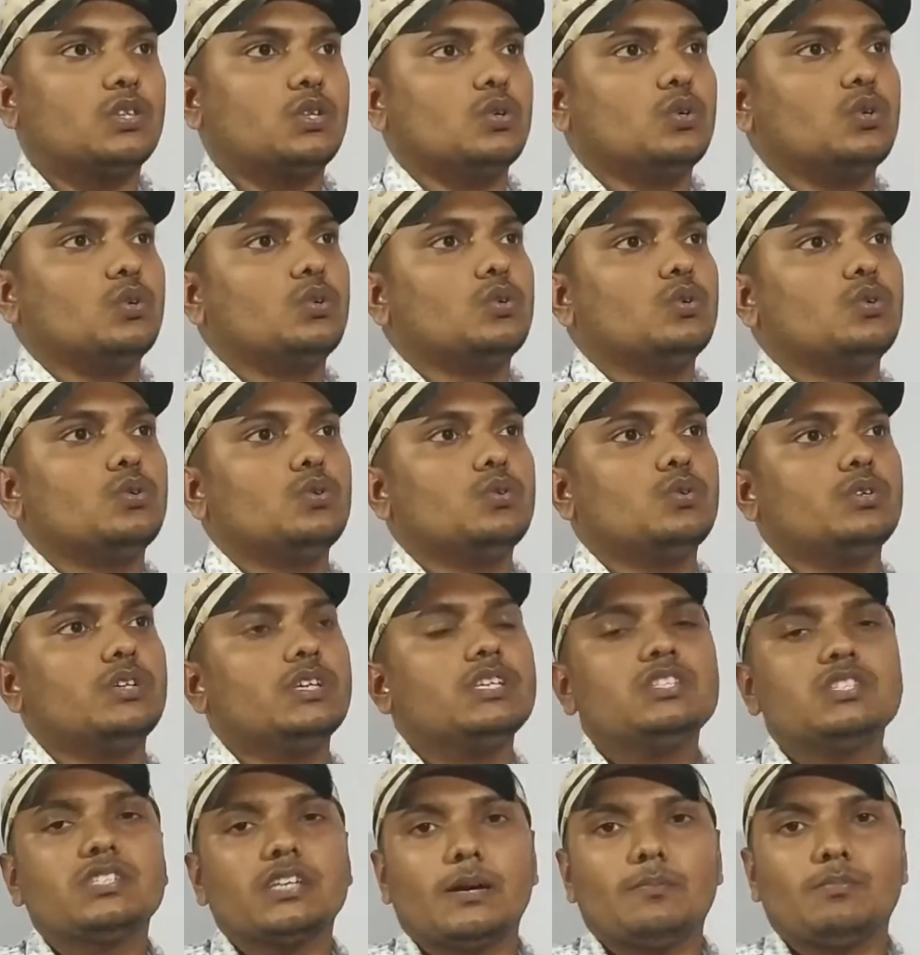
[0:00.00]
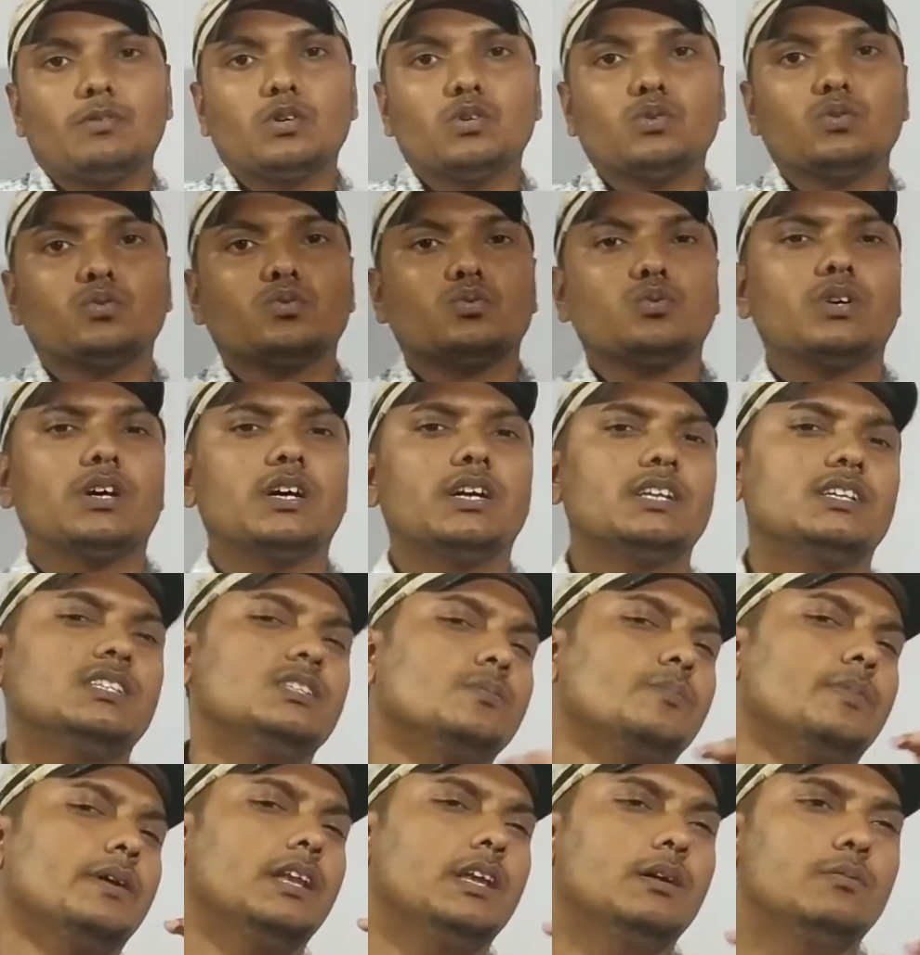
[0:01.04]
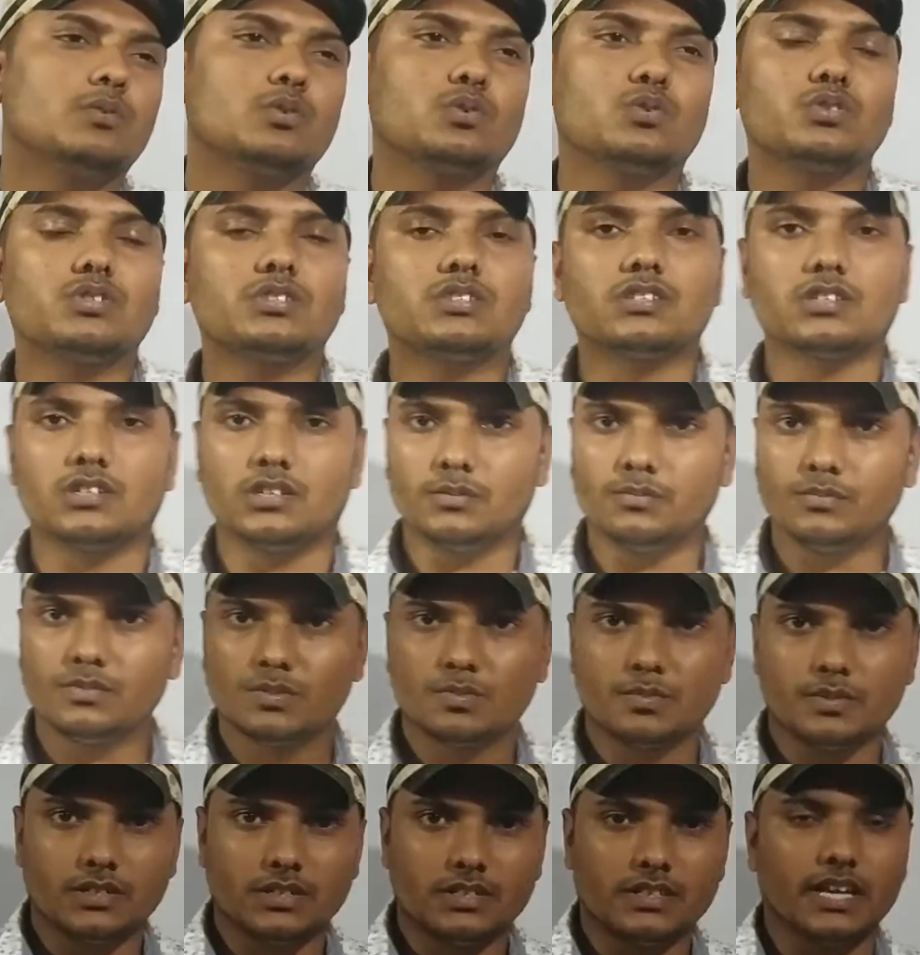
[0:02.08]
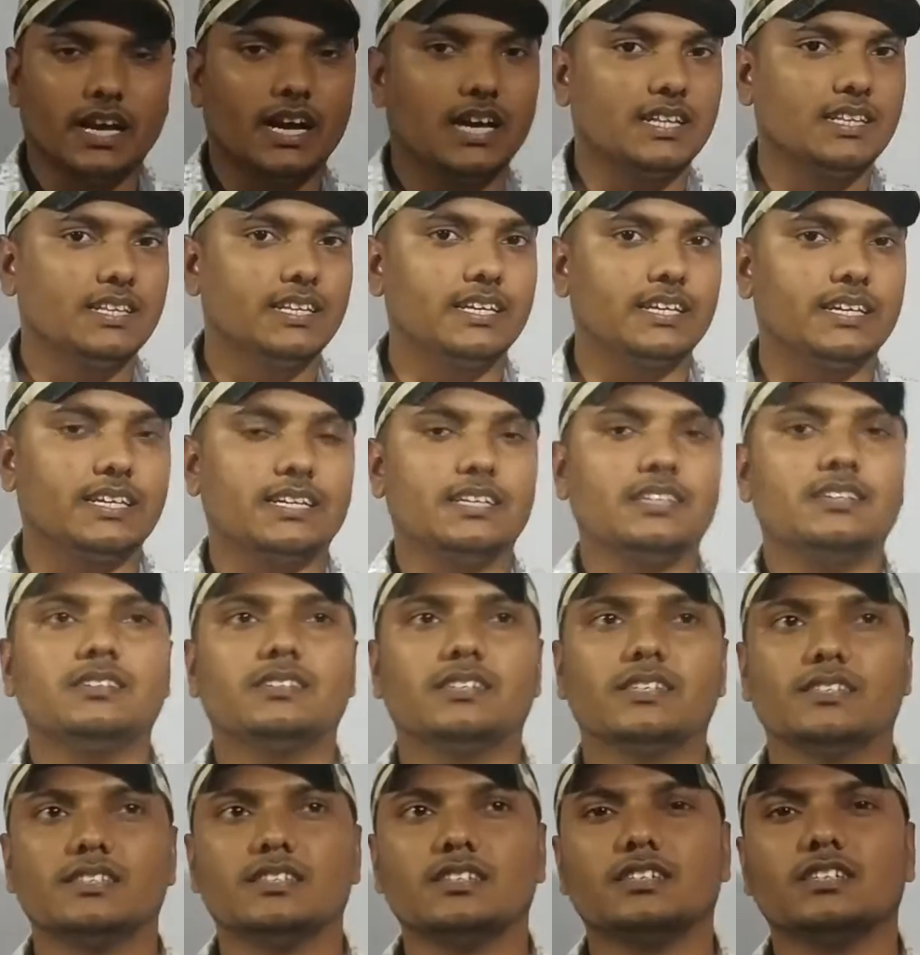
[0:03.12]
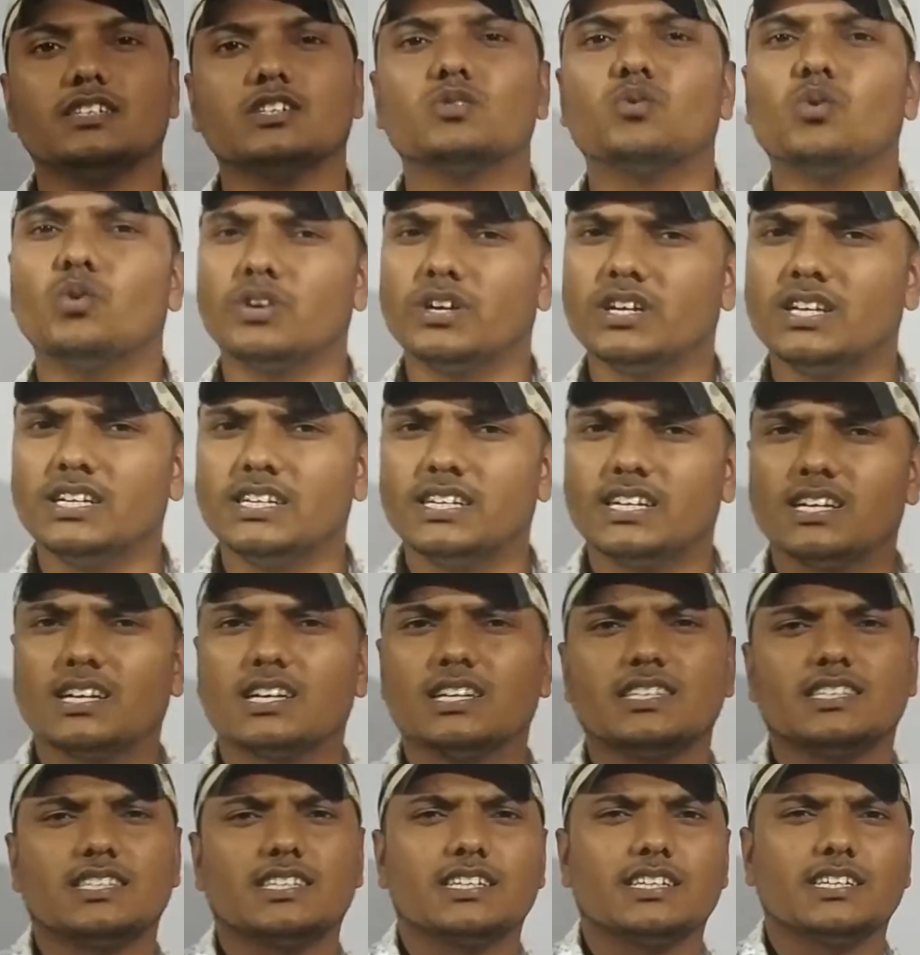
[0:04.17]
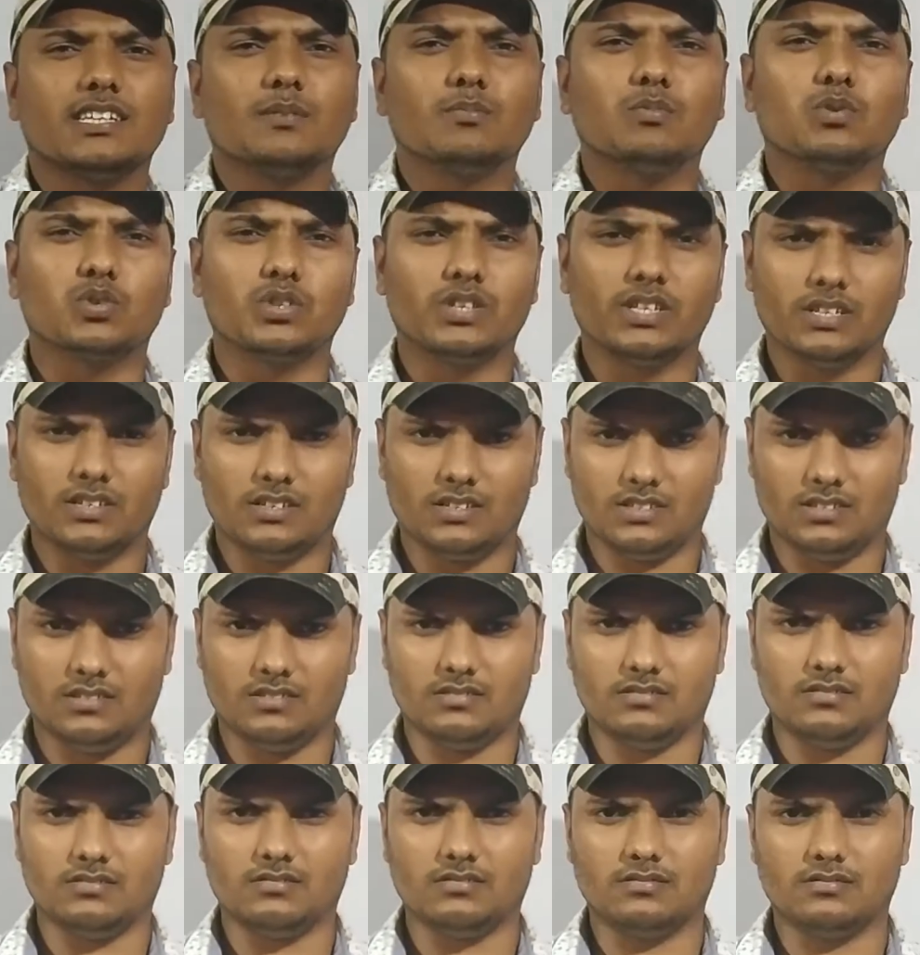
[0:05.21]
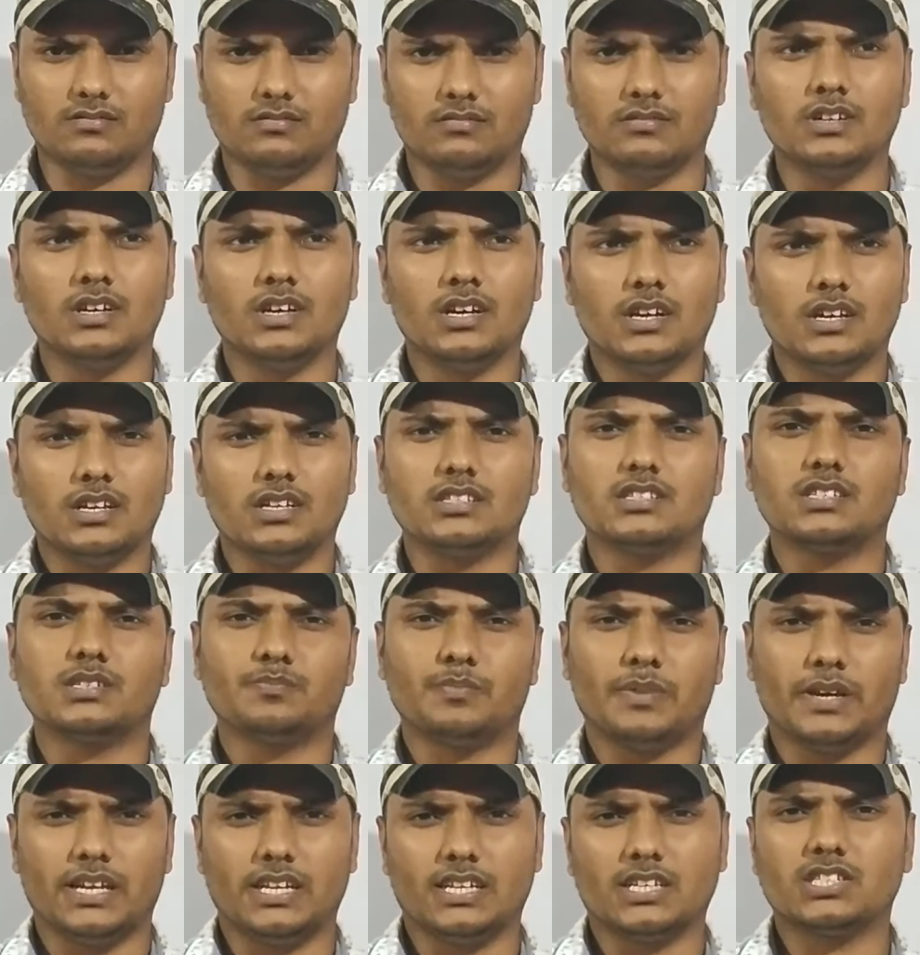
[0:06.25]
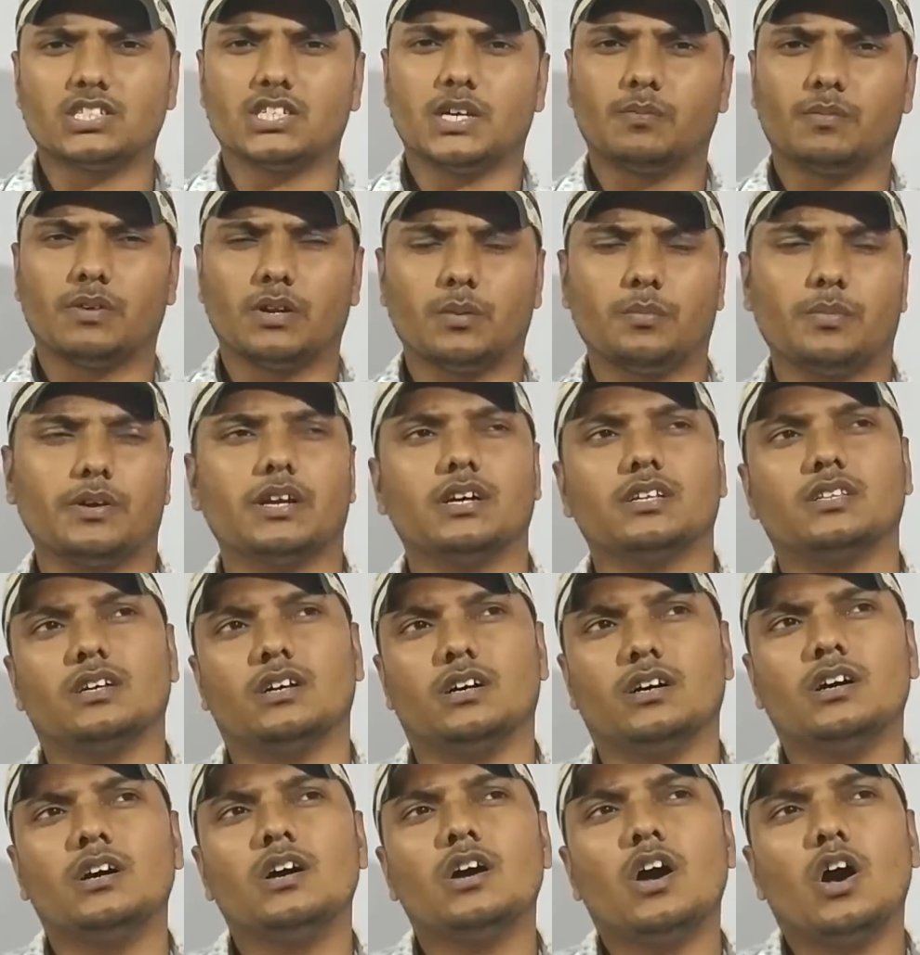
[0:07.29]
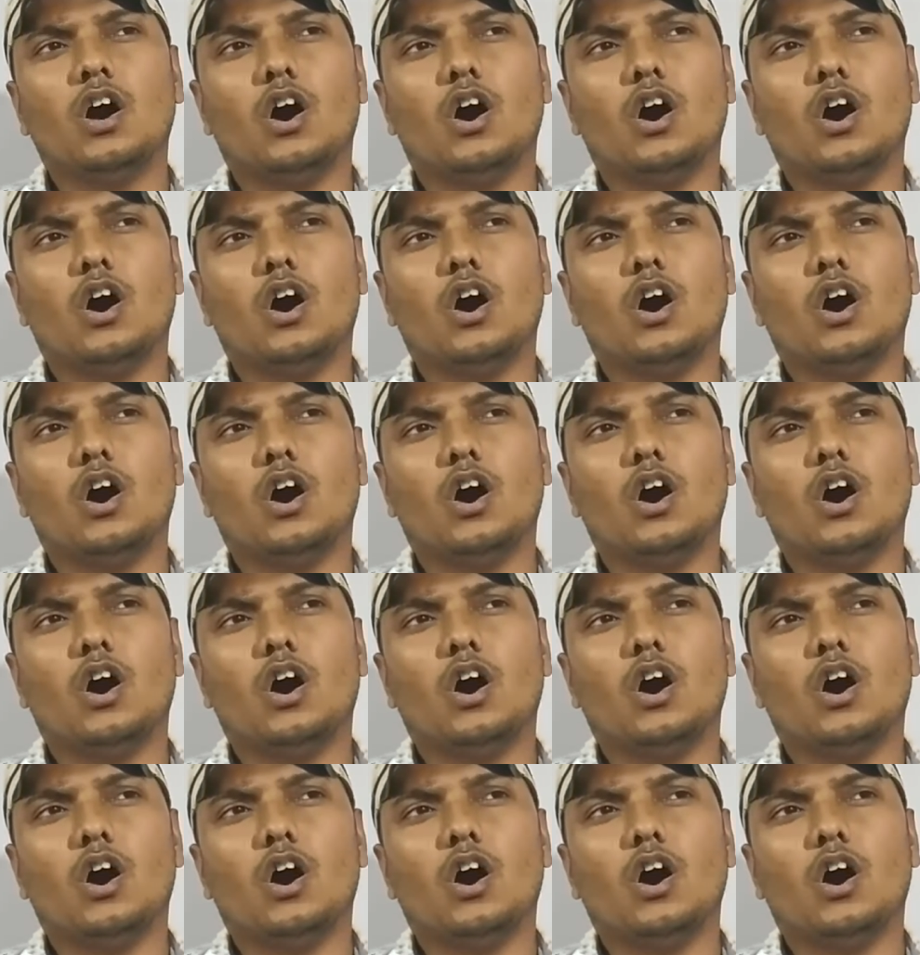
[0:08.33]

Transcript: तो इस चैप्टर को शुरू करने से पहले हम लोग कुछ टर्म्स पर ध्यान देंगे जैसे कि कोऑर्डिनेटर जैसे कि हम लोग इससे पहले के चैप्टर पढ़ा था